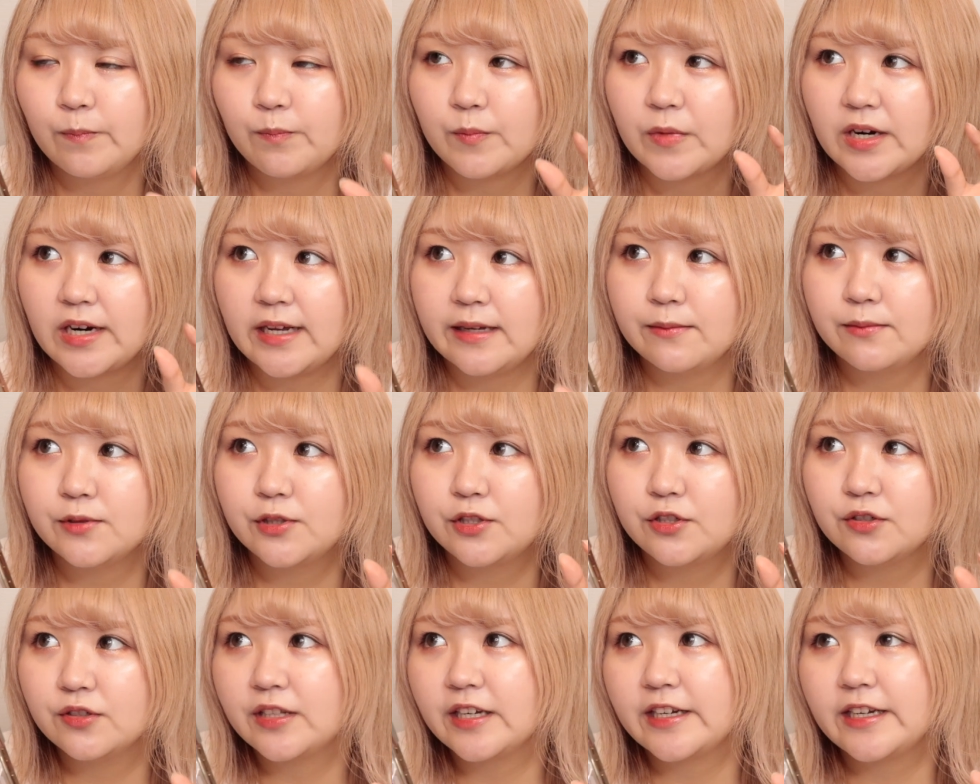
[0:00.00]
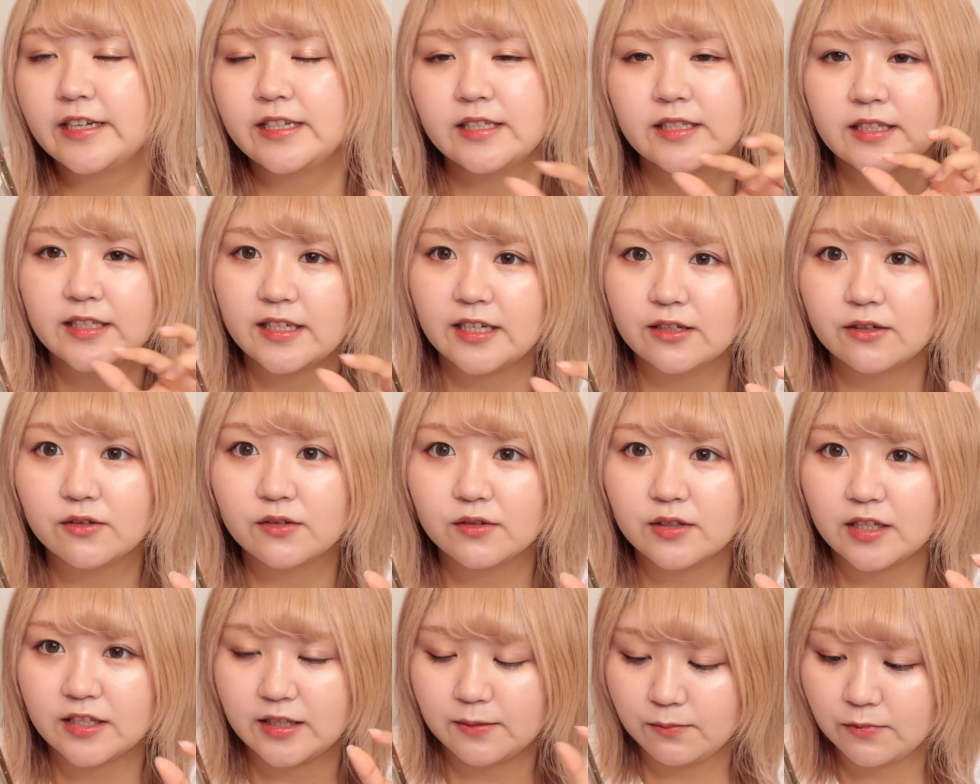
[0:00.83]
まあ、ライブ中だけにつけるっ
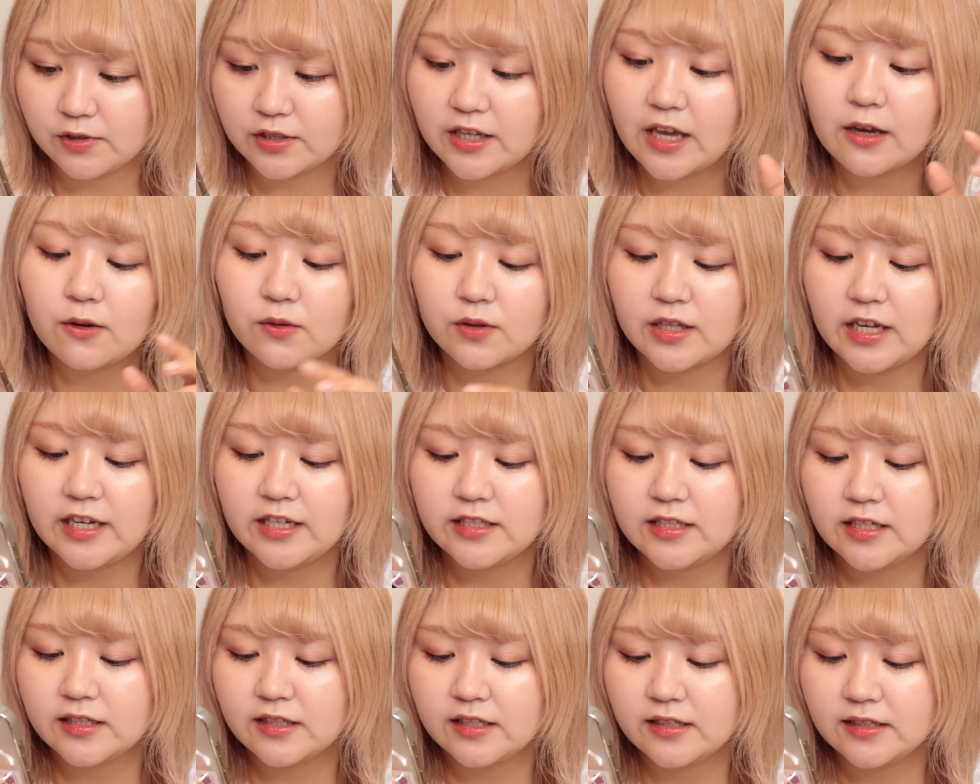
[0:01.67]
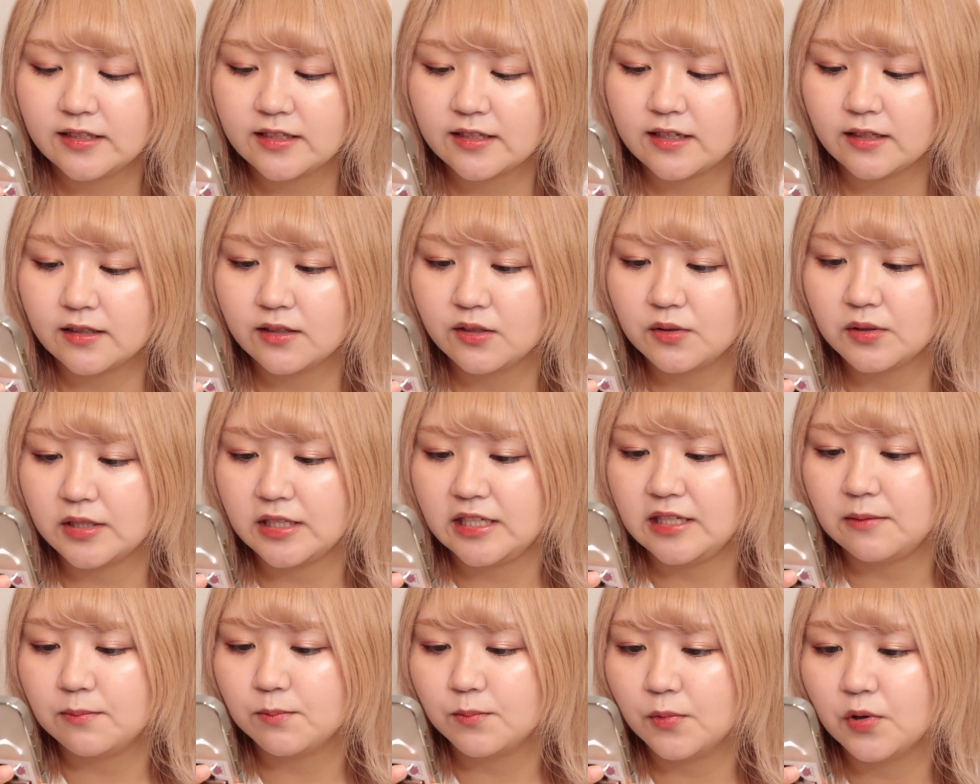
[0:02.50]
てもう結構大切に使った方が
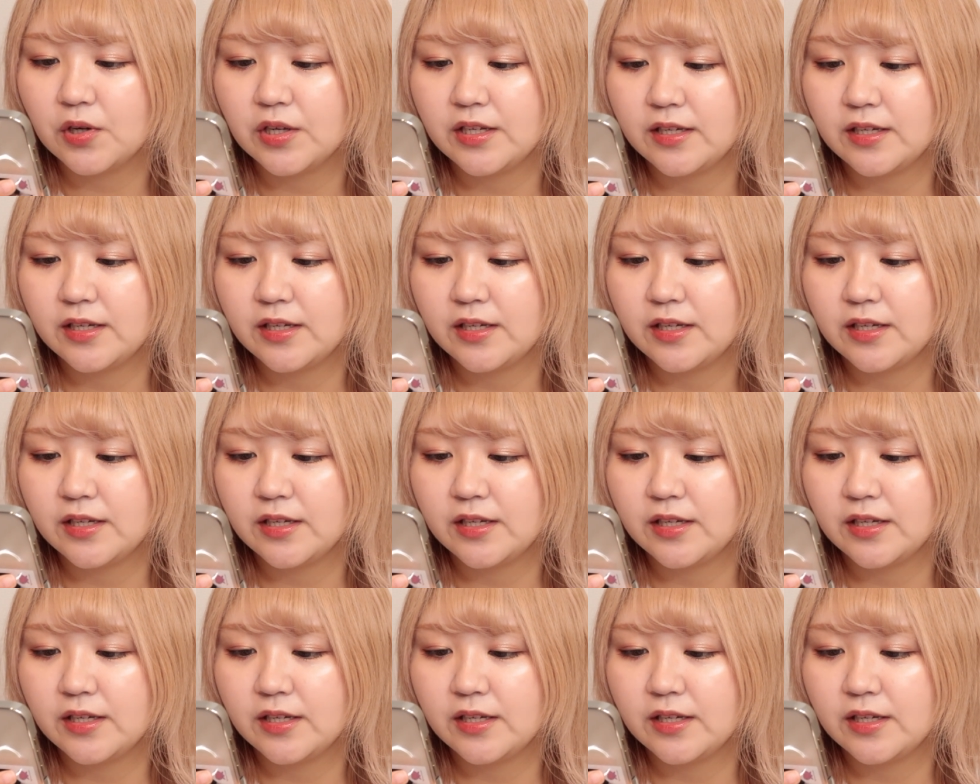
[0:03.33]
いいっぽい。